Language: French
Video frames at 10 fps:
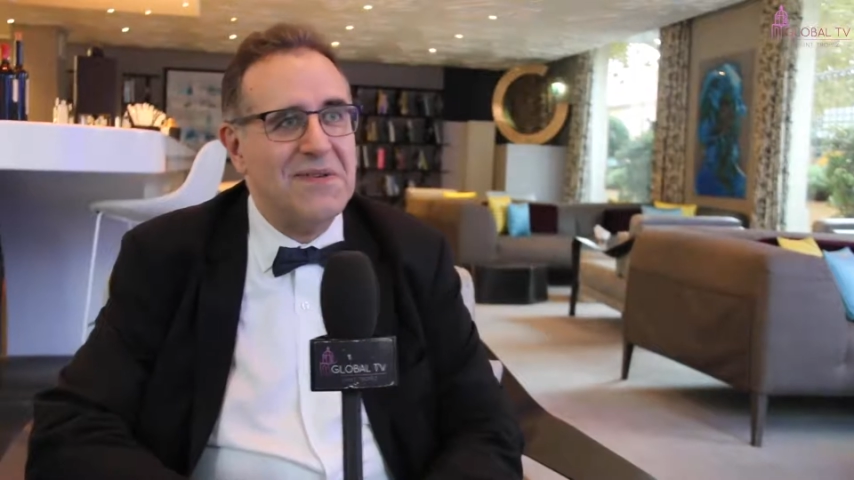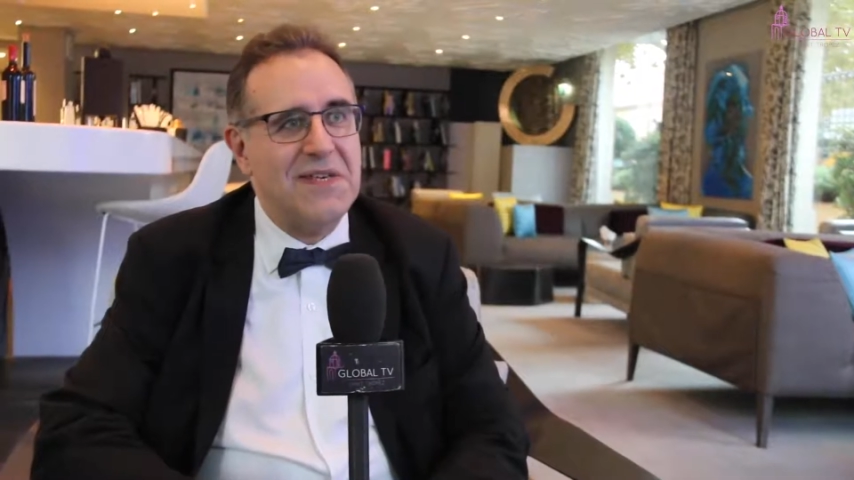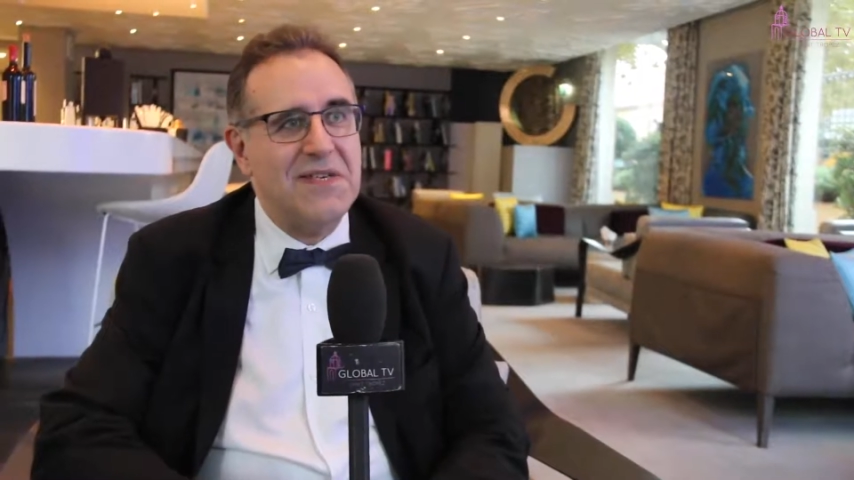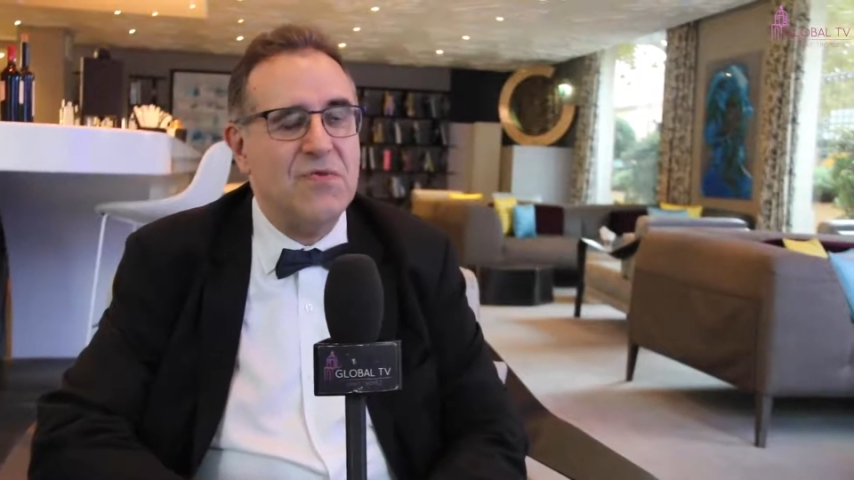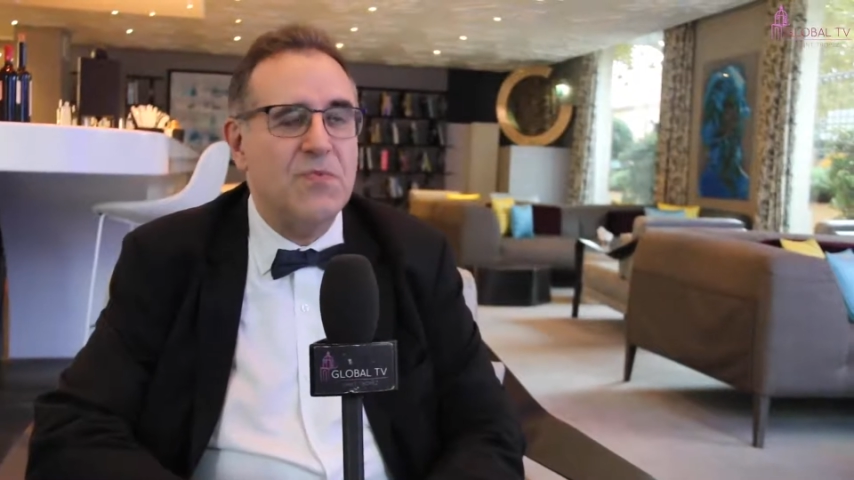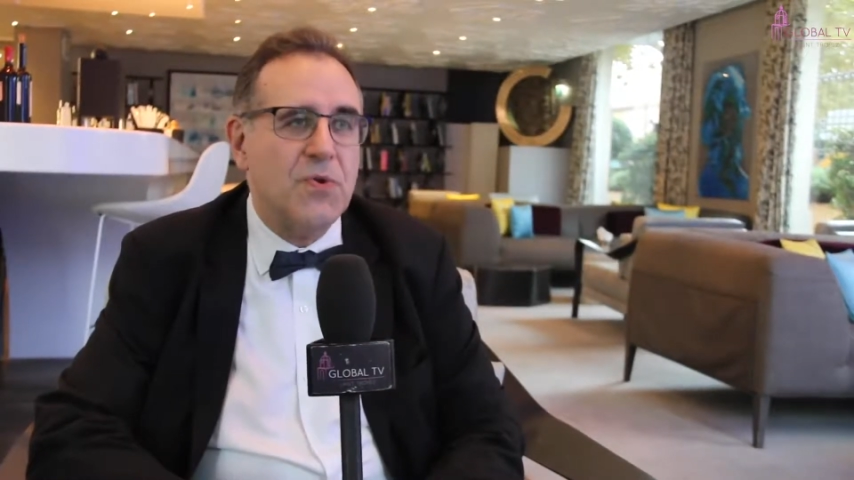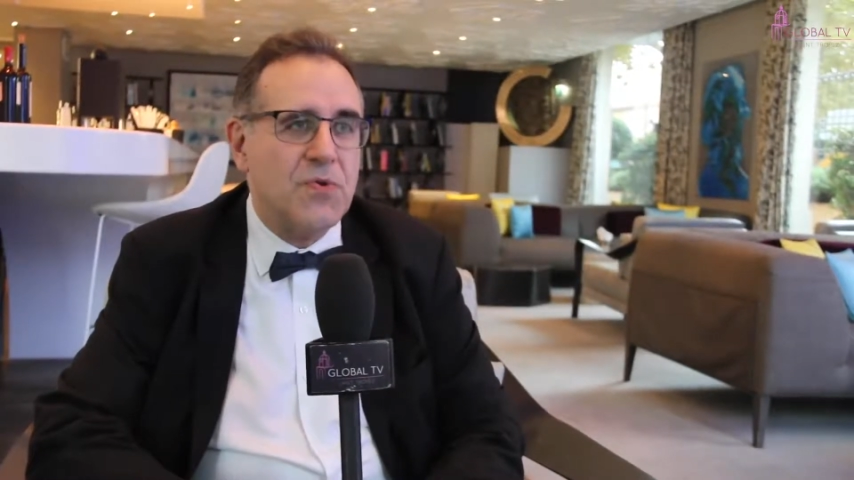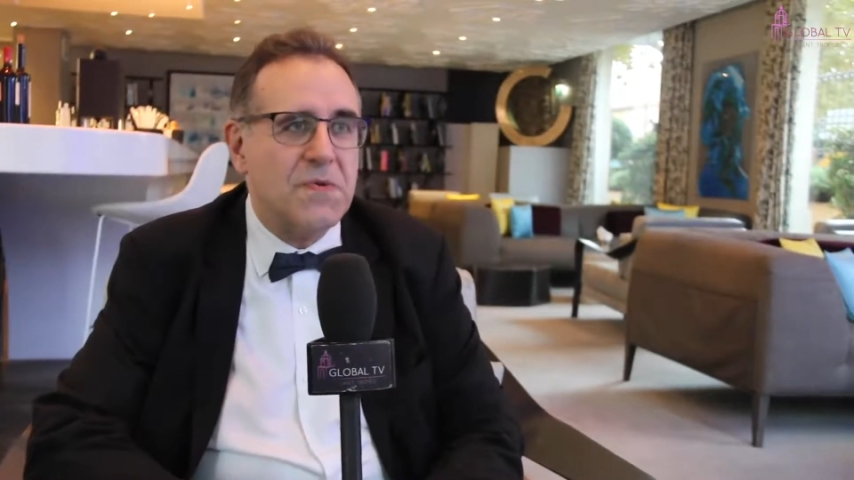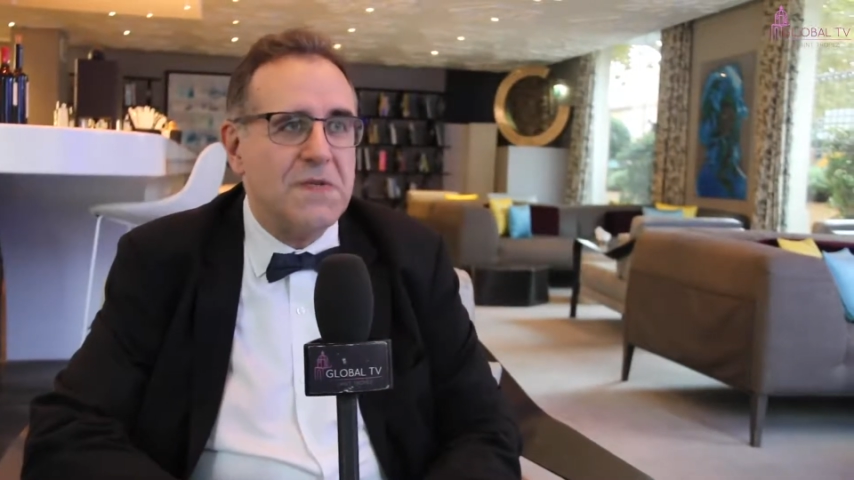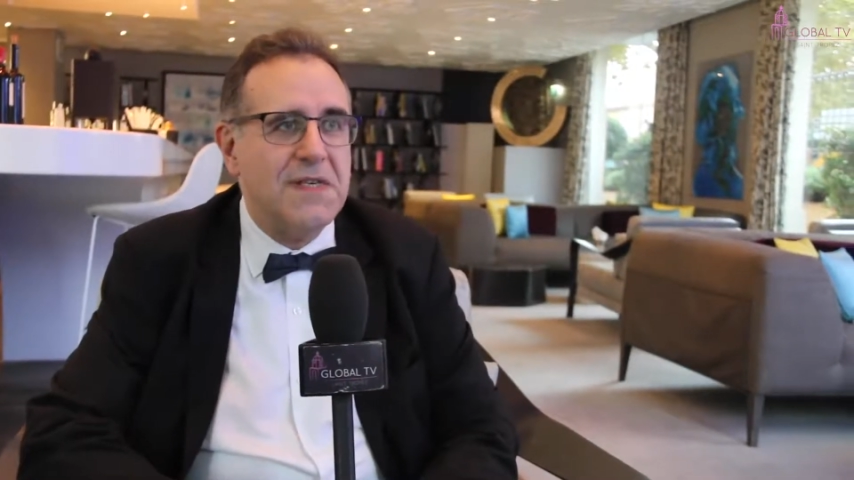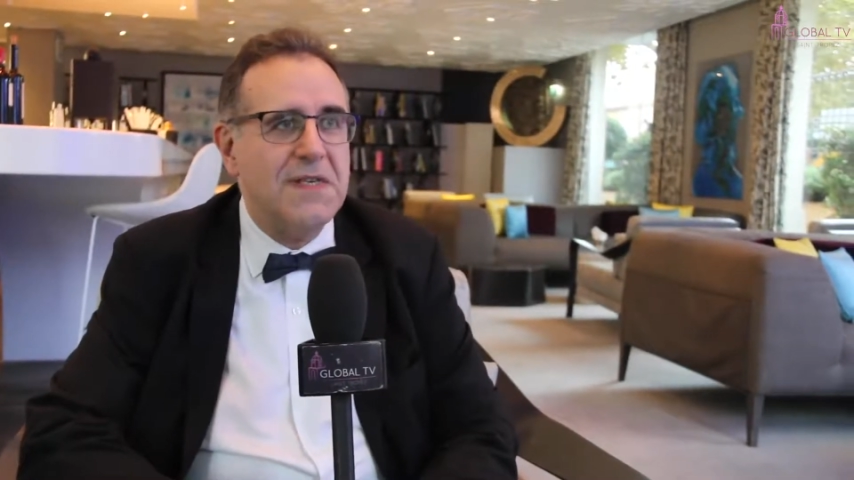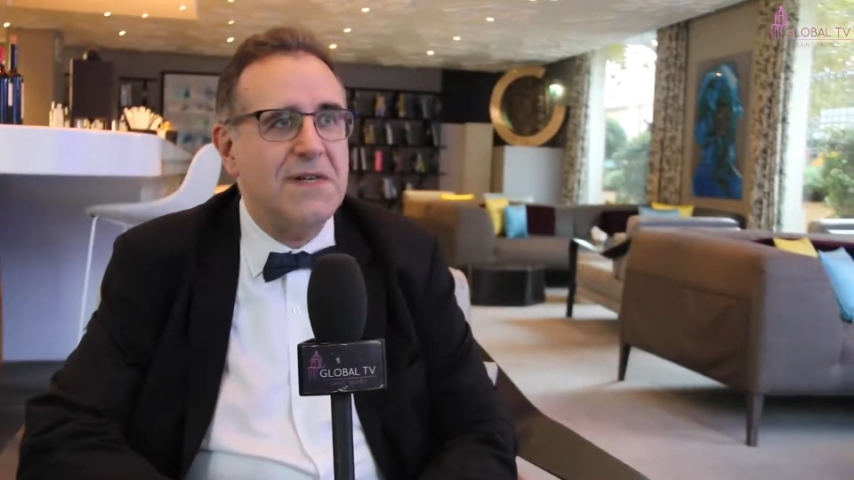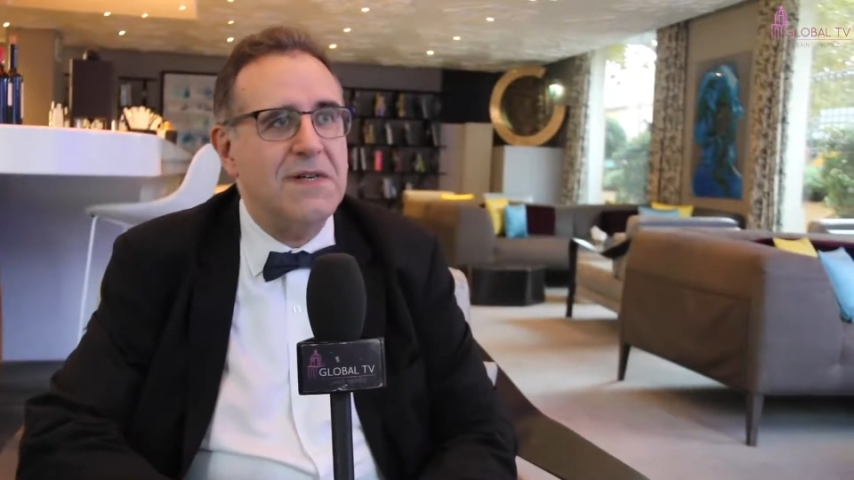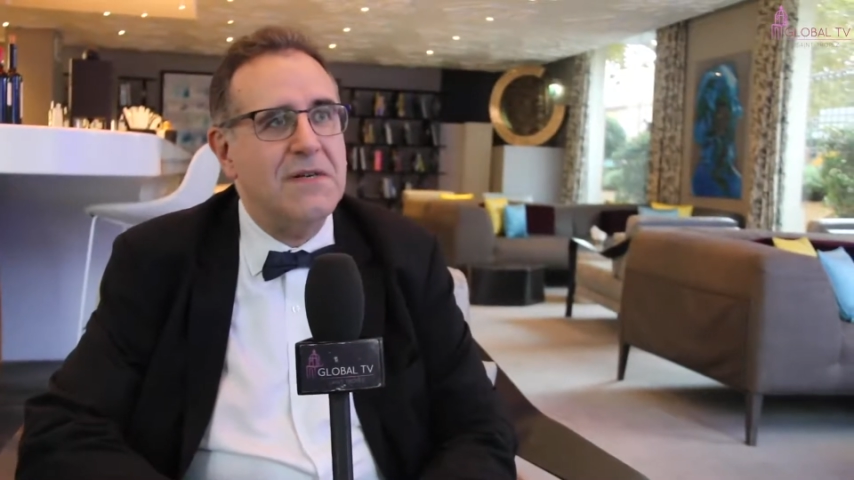et qui nous montre aussi